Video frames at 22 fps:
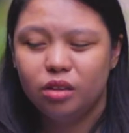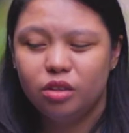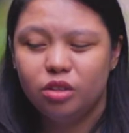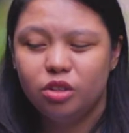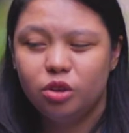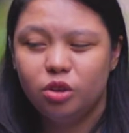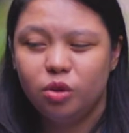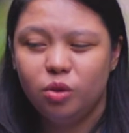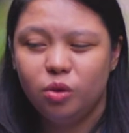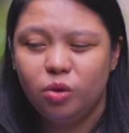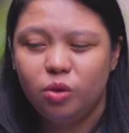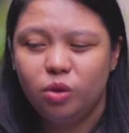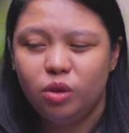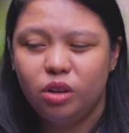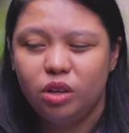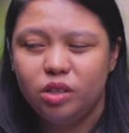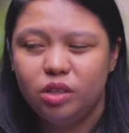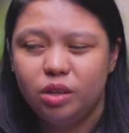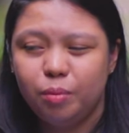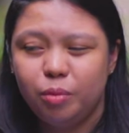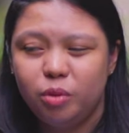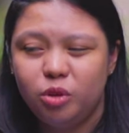So,
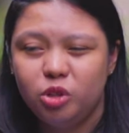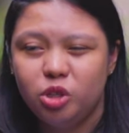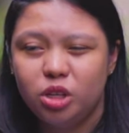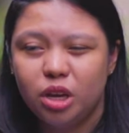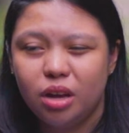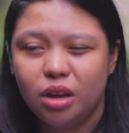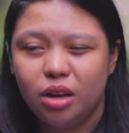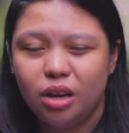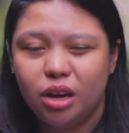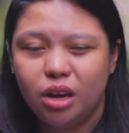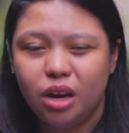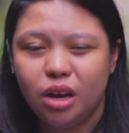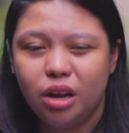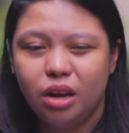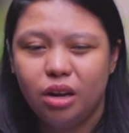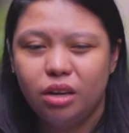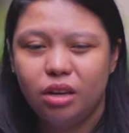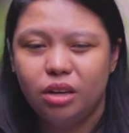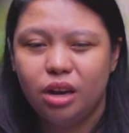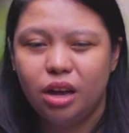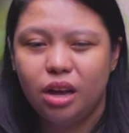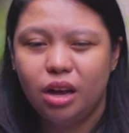isa po siyang
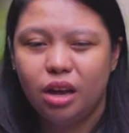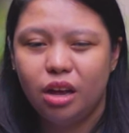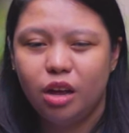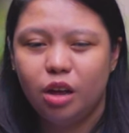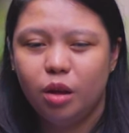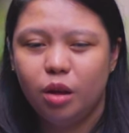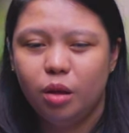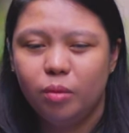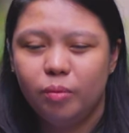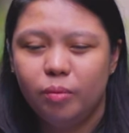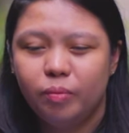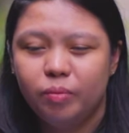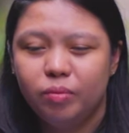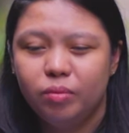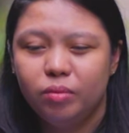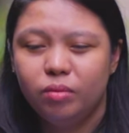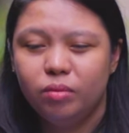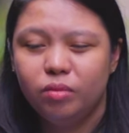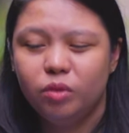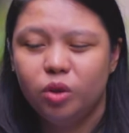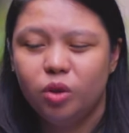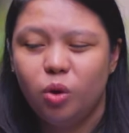rare na
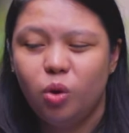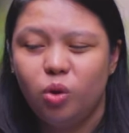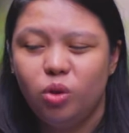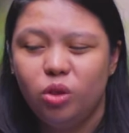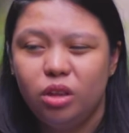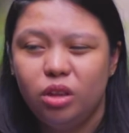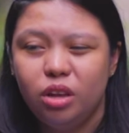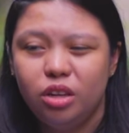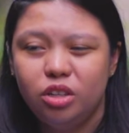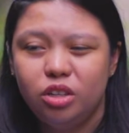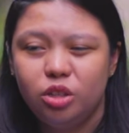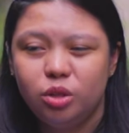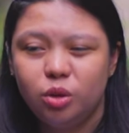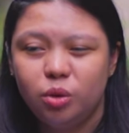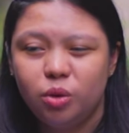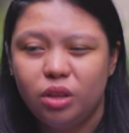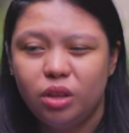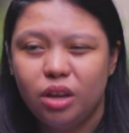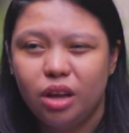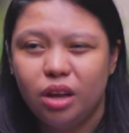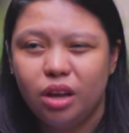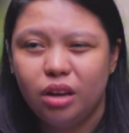
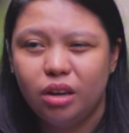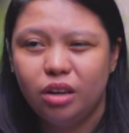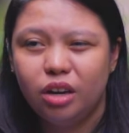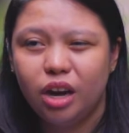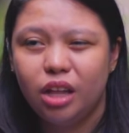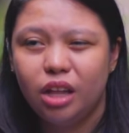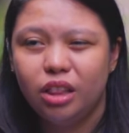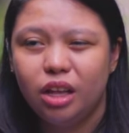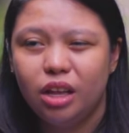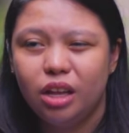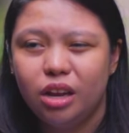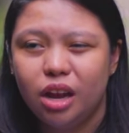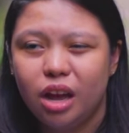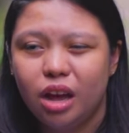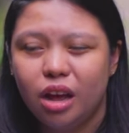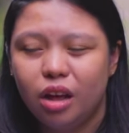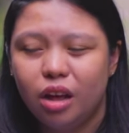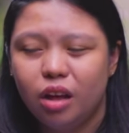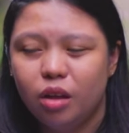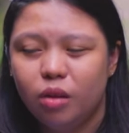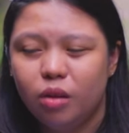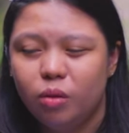condition ng
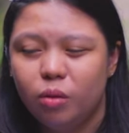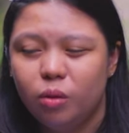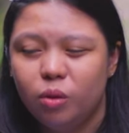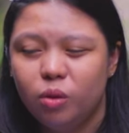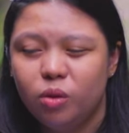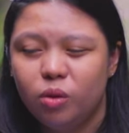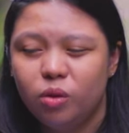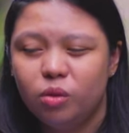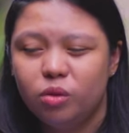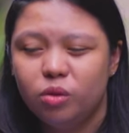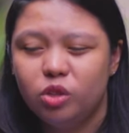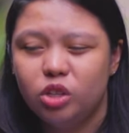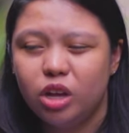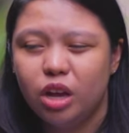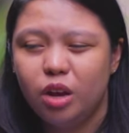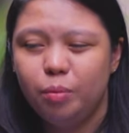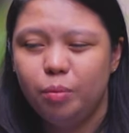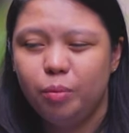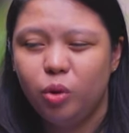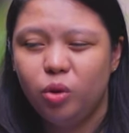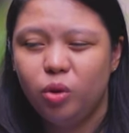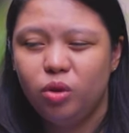retina kung
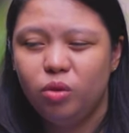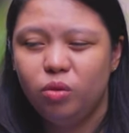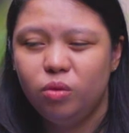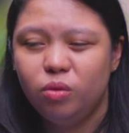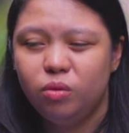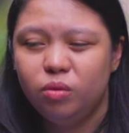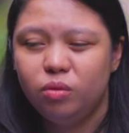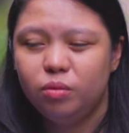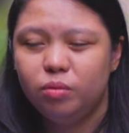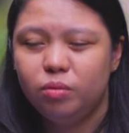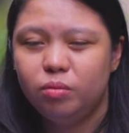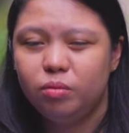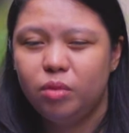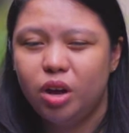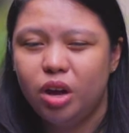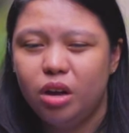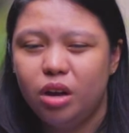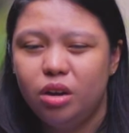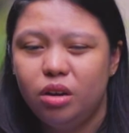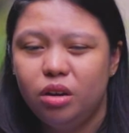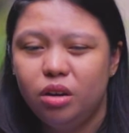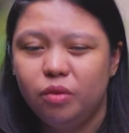saan po yung
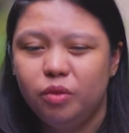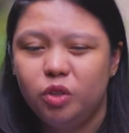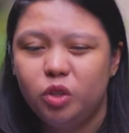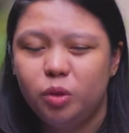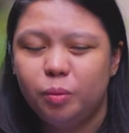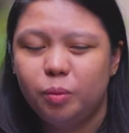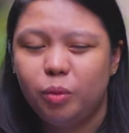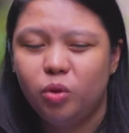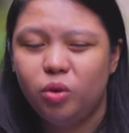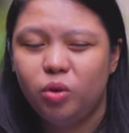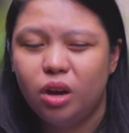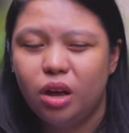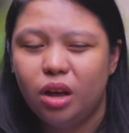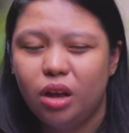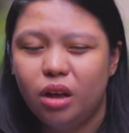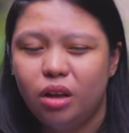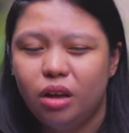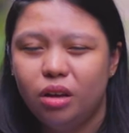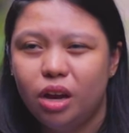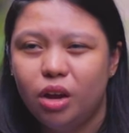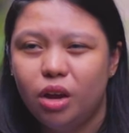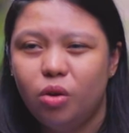mga nerves po
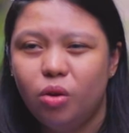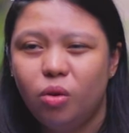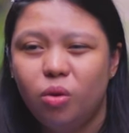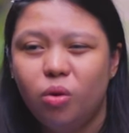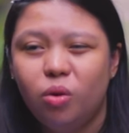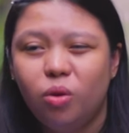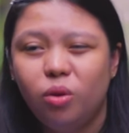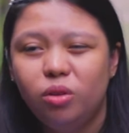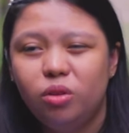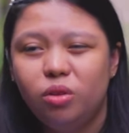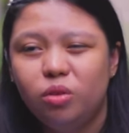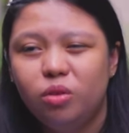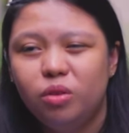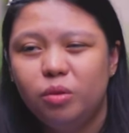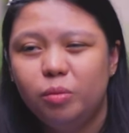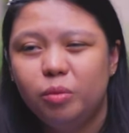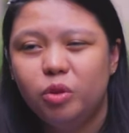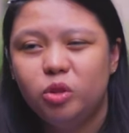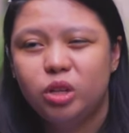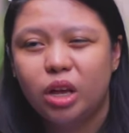na nag-hold doon po